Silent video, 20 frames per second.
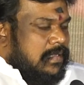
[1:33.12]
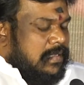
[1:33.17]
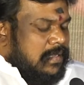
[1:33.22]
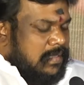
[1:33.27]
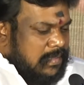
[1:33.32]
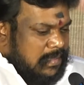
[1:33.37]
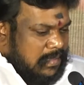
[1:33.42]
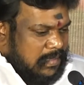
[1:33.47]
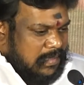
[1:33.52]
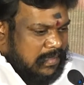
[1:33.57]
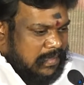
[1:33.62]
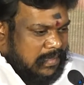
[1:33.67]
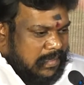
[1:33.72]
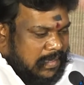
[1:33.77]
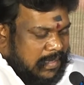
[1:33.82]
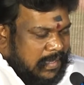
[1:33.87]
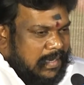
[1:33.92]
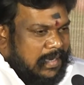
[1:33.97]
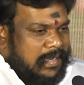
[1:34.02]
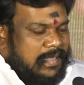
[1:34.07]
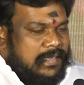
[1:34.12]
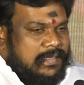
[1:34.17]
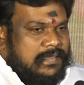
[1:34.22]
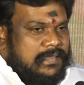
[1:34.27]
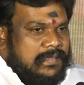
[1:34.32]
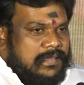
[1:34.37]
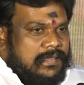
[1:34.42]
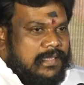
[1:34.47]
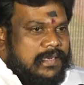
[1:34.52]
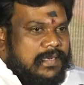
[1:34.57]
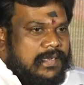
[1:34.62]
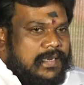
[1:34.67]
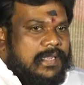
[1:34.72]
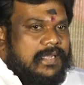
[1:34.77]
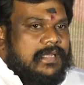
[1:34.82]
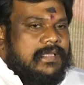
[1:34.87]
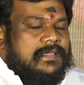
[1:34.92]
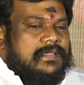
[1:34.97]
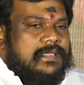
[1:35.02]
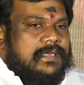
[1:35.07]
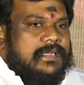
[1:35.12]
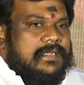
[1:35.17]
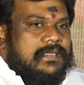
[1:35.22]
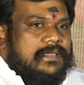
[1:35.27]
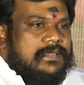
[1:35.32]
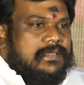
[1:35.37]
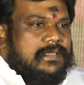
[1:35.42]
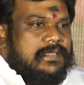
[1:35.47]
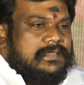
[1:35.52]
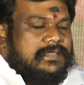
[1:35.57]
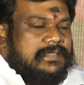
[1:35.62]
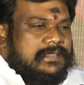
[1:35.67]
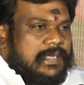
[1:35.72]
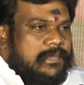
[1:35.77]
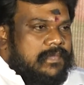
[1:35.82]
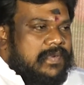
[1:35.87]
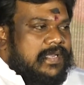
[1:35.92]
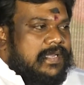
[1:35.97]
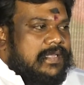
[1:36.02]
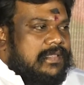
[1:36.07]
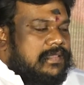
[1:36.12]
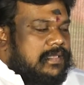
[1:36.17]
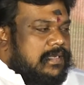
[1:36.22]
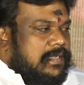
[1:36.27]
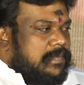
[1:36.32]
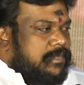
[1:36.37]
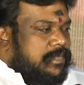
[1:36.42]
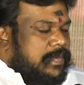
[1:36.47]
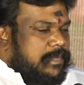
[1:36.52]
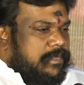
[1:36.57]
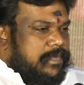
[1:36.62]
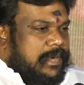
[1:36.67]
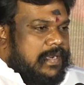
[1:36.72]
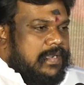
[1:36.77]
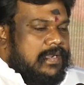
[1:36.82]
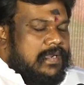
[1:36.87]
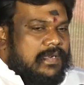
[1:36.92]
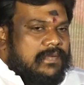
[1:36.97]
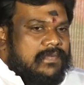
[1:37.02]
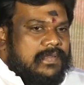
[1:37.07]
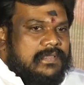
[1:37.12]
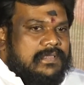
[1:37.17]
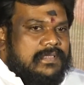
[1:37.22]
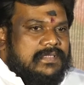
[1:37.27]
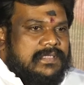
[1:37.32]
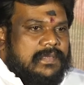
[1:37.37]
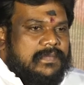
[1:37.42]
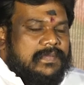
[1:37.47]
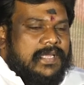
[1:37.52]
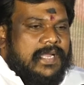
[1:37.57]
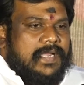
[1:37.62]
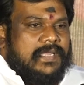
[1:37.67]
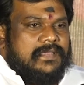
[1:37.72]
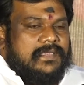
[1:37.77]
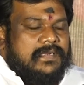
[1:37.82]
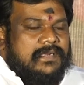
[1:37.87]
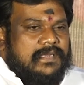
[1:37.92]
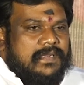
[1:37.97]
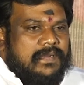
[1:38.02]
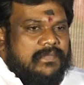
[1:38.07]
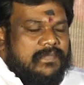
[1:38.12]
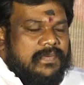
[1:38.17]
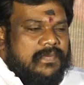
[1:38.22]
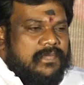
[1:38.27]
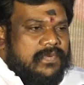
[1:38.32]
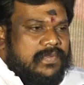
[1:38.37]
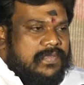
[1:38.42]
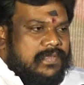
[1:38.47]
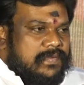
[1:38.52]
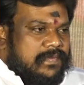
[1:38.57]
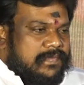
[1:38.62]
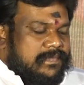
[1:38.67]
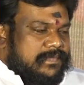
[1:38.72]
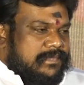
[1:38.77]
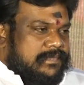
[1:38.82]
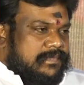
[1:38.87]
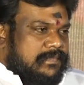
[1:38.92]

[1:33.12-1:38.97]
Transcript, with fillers: இந்த நிலை இந்த நிலையத்தில் இந்த சமயத்தில் இப்படி படங்கள் வந்து சமுதாயத்திற்கு ரொம்ப முக்கியம்